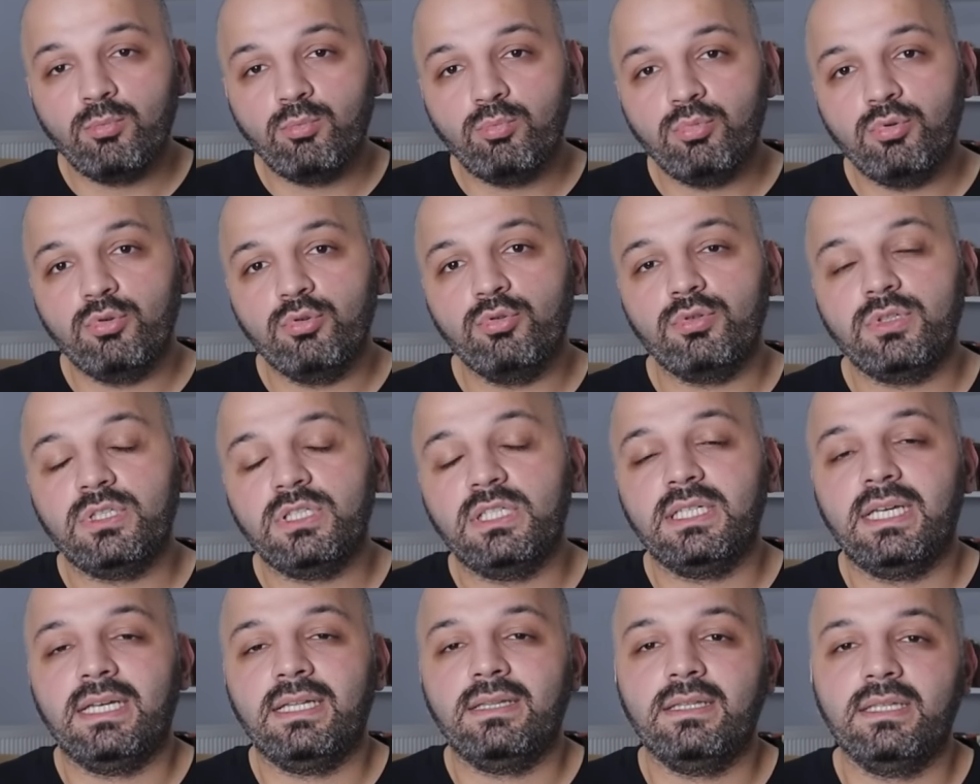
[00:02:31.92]
Bu
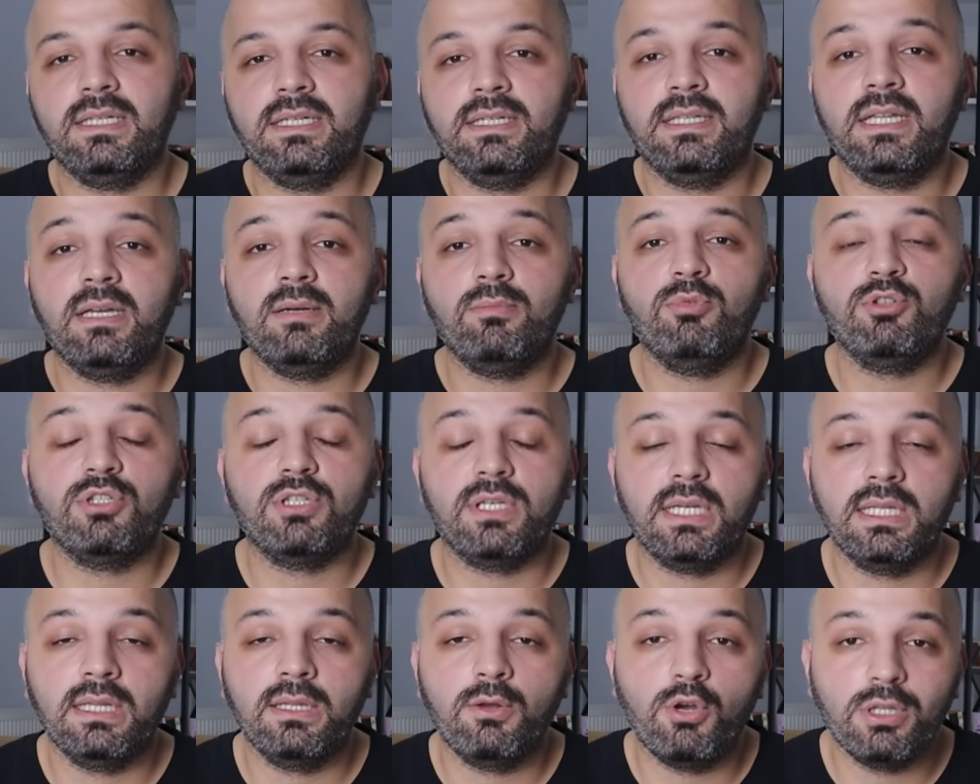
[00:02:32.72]
şirketlerin de bu
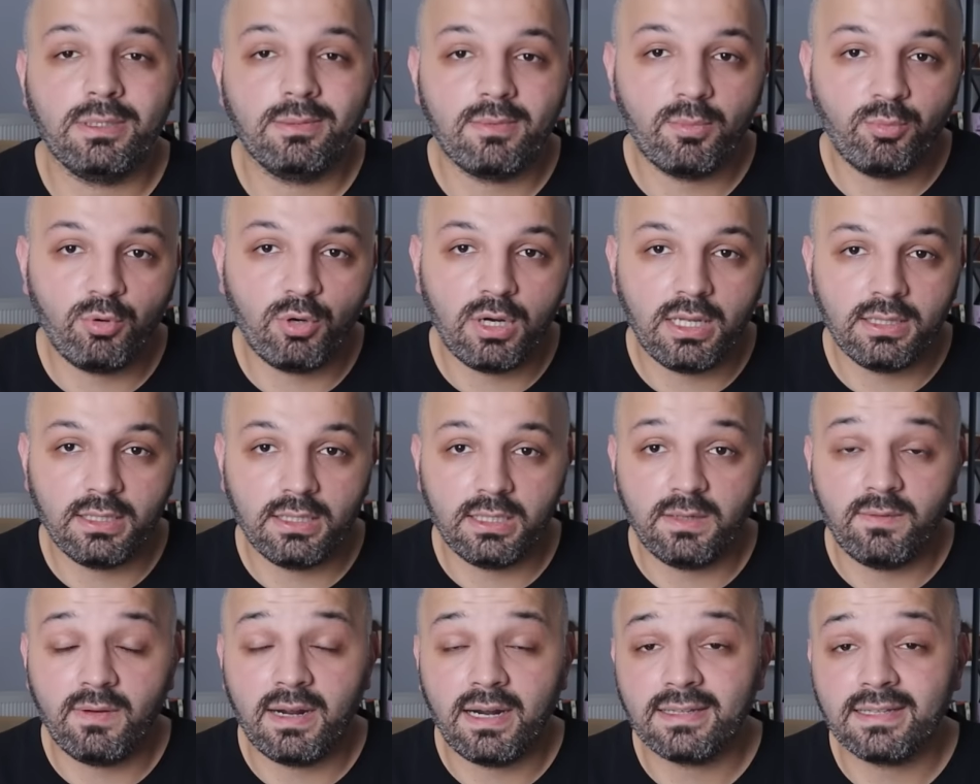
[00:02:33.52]
şekilde ödeme
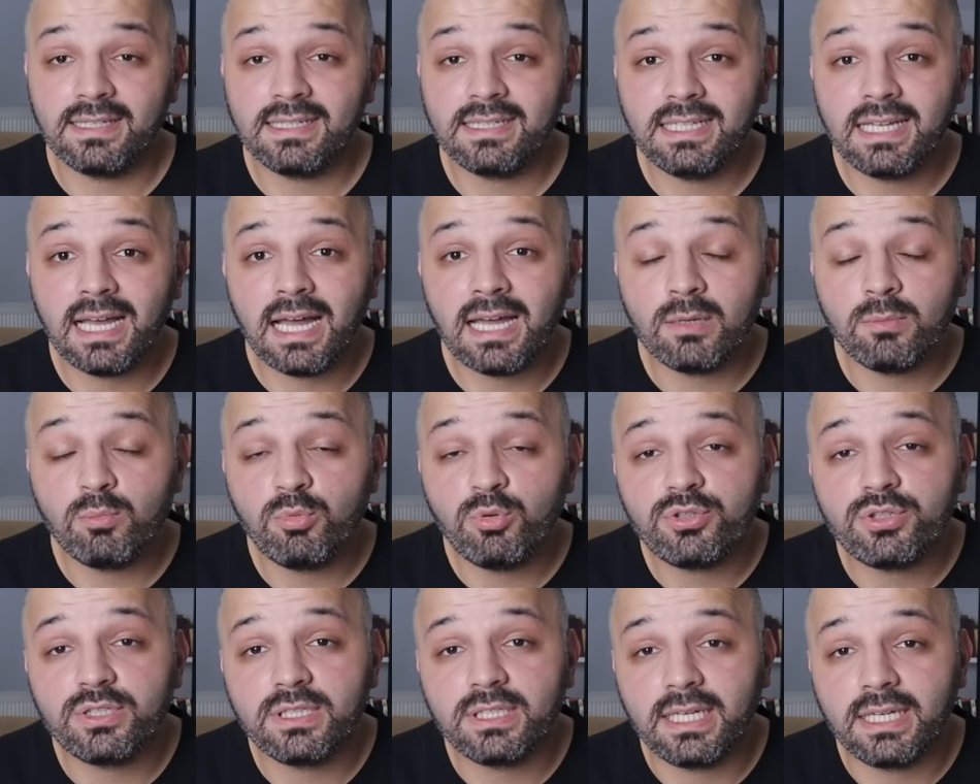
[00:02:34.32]
puanları vardır. Yani
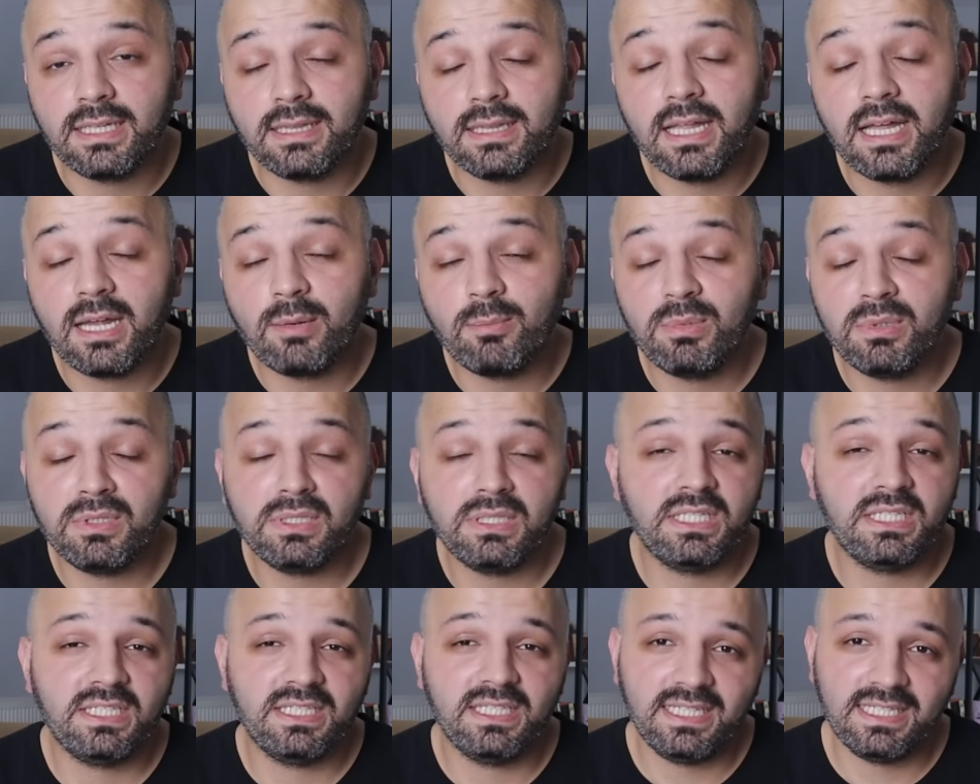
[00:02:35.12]
bu şirketler bir
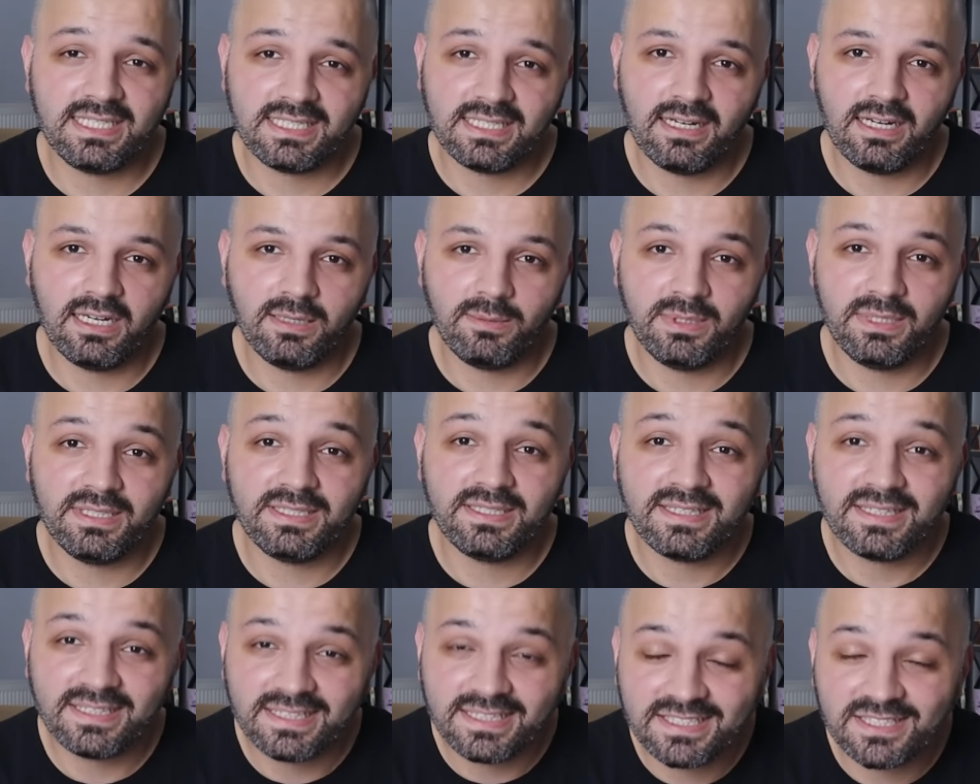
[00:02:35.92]
kişilik
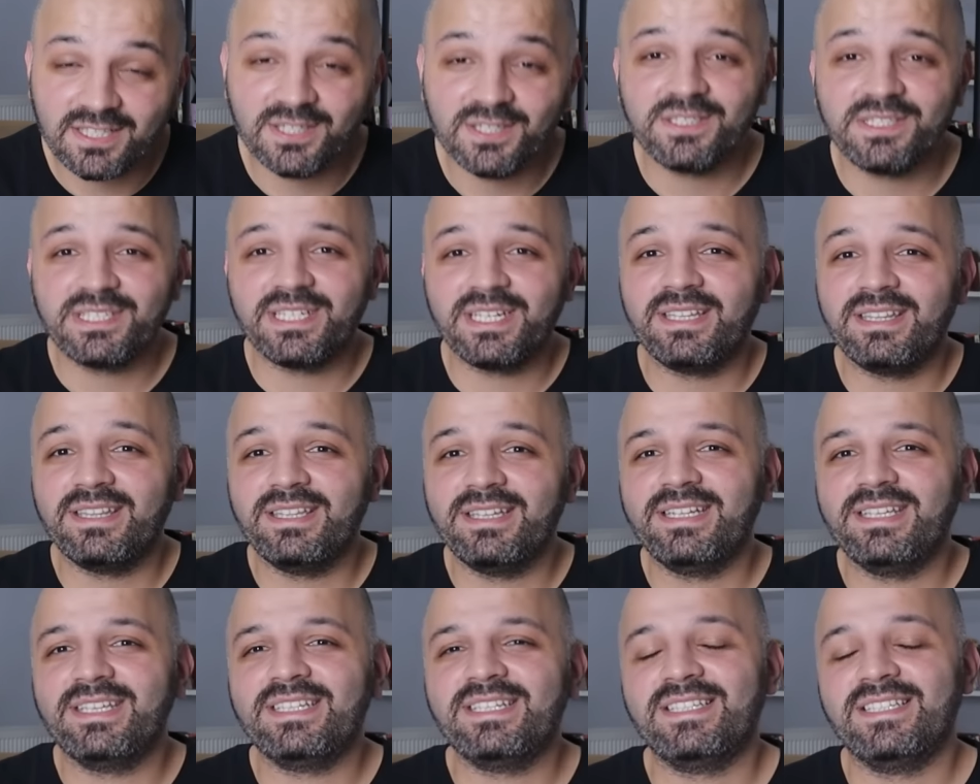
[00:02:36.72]
sahibidir. Şahıs
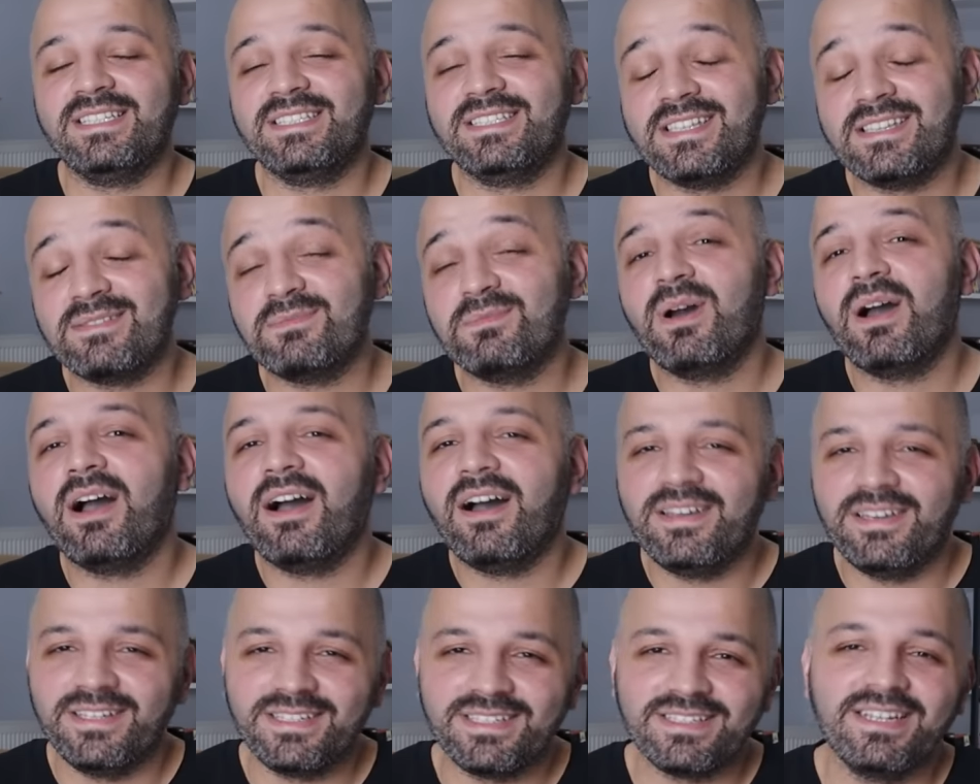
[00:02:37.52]
şirketleri kişiliksiz mi?
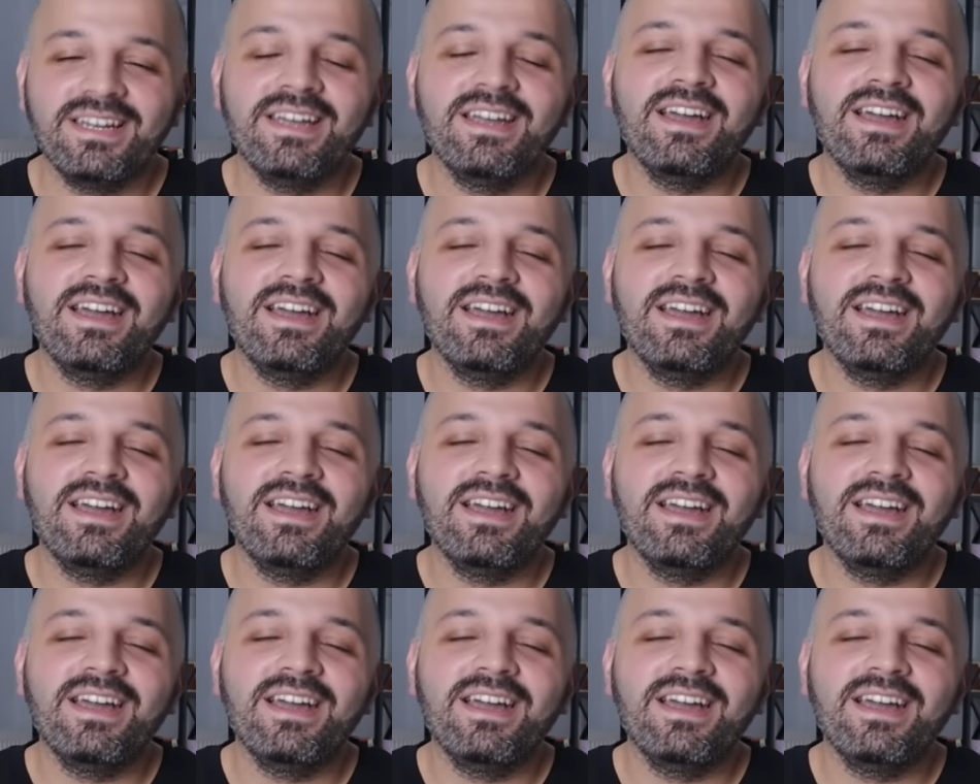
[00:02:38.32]
Hayır.